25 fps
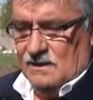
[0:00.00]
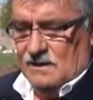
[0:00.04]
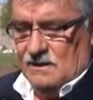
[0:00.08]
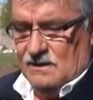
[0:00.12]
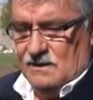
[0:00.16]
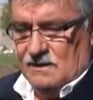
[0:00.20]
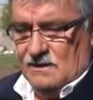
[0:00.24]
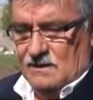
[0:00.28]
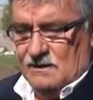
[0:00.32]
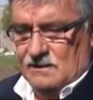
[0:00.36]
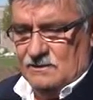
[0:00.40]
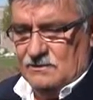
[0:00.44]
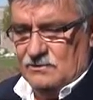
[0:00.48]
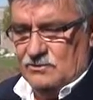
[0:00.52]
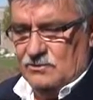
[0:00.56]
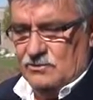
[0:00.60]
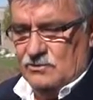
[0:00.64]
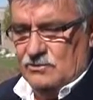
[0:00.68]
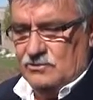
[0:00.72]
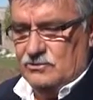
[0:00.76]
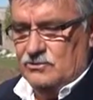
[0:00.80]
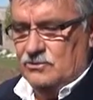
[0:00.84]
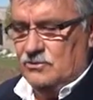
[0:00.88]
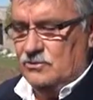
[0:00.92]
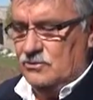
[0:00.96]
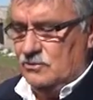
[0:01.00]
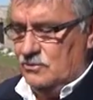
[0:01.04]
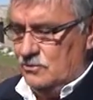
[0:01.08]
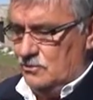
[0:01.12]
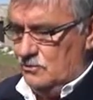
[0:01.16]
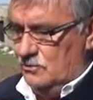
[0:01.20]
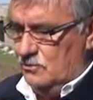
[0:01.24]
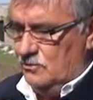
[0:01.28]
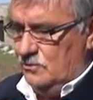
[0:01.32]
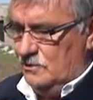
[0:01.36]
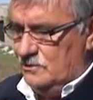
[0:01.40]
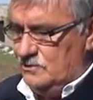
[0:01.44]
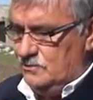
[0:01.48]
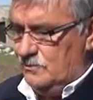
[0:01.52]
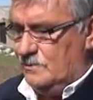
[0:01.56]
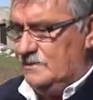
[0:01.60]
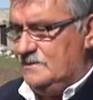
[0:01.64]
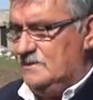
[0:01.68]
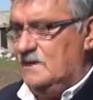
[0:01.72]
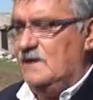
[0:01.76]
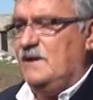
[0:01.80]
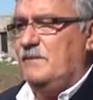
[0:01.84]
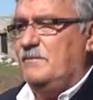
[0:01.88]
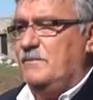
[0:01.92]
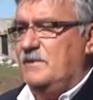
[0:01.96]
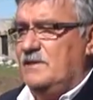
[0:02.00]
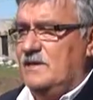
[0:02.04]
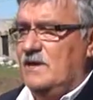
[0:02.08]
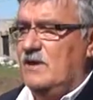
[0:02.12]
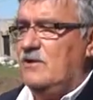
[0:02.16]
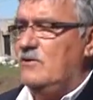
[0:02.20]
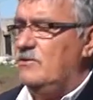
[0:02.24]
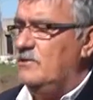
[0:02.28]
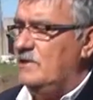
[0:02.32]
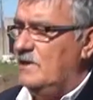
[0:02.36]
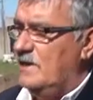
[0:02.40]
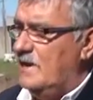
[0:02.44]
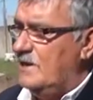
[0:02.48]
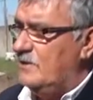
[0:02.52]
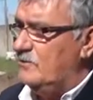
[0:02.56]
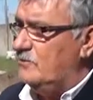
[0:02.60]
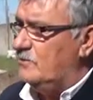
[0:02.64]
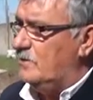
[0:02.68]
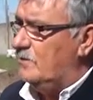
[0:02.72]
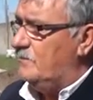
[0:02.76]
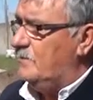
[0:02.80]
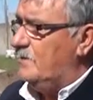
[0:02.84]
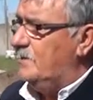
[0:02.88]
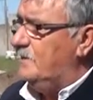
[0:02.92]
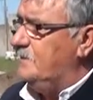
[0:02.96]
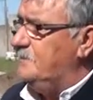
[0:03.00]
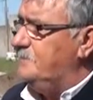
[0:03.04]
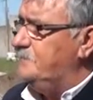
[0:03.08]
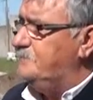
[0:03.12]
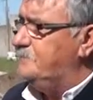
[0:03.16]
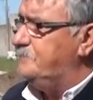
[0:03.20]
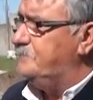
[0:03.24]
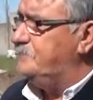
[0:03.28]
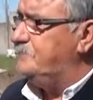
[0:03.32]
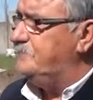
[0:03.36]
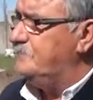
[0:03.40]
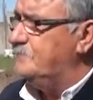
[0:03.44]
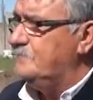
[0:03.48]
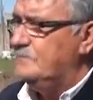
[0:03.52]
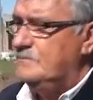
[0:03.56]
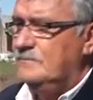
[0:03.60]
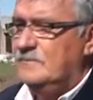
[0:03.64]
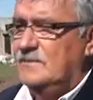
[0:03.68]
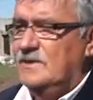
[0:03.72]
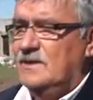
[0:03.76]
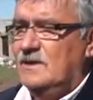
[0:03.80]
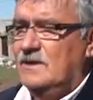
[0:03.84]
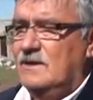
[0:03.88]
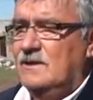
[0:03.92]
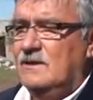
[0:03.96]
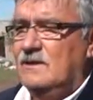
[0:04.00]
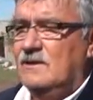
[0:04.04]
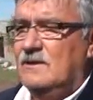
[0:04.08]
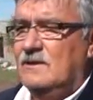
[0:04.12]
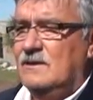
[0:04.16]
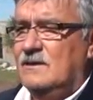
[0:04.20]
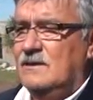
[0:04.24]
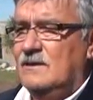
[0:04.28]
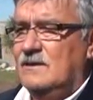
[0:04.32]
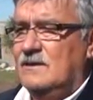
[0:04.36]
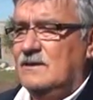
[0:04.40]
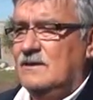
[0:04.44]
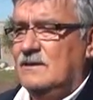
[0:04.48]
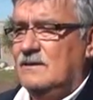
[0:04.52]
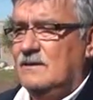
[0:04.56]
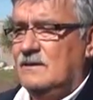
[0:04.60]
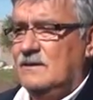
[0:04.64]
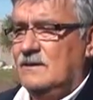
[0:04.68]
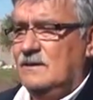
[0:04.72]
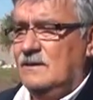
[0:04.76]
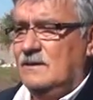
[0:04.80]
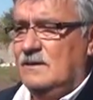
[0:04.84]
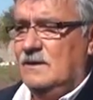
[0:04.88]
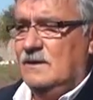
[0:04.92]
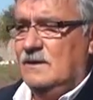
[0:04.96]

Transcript: eh, no, no, eso va a ser a mediados del año que viene. ¿A cargo de quién está esta obra?